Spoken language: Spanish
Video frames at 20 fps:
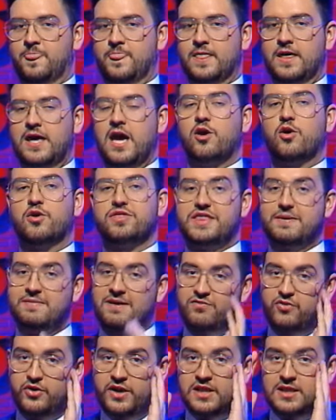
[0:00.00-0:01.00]
qué cosa más
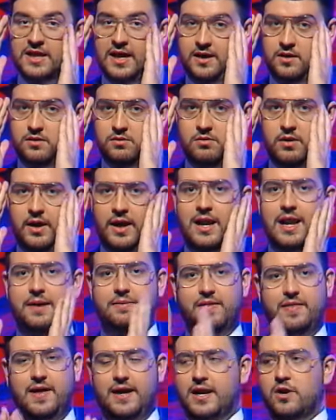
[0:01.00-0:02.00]
bonita. ¿eh? La
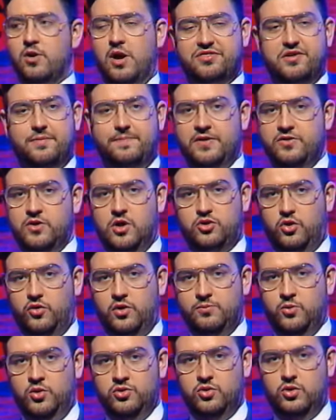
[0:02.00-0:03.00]
verdad es que nos ha sorprendido a todo el
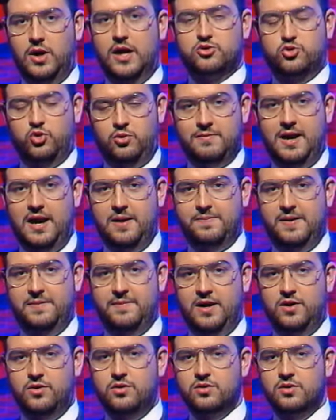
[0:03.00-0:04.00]
mundo. Artur Mar
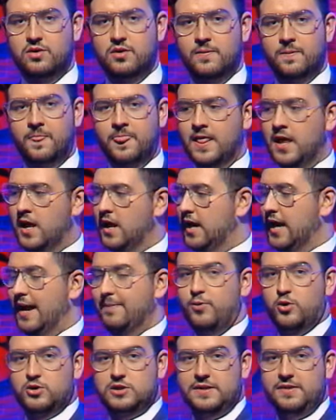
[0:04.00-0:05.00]
primero, la
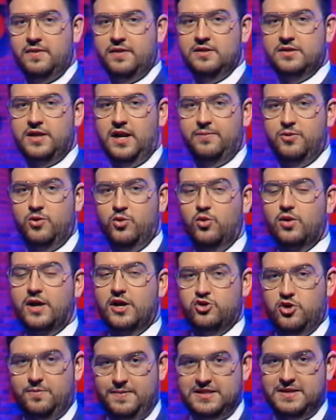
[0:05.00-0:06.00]
portada de Interview que
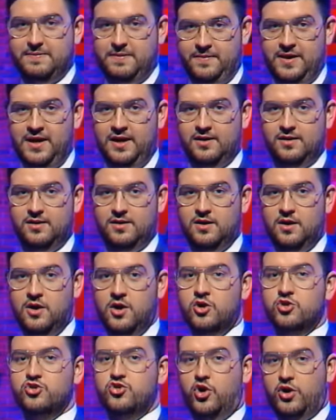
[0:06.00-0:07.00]
yo para ti, para mí.
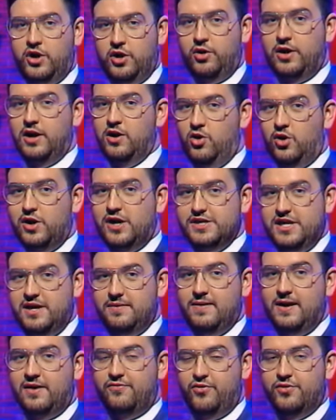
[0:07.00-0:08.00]
Yo creo que es lo que
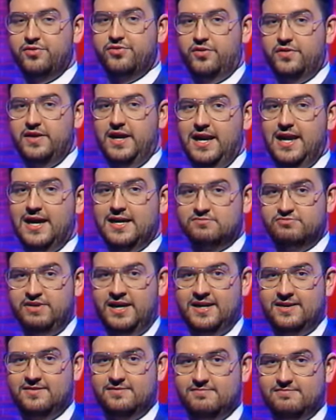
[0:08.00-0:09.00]
lleva Alfonso Díez en la
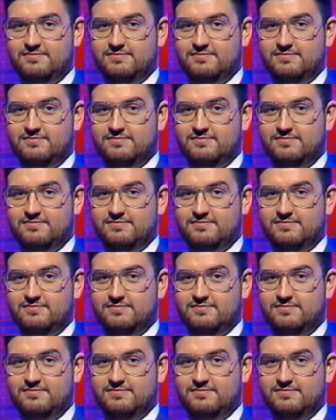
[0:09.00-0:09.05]
cartera.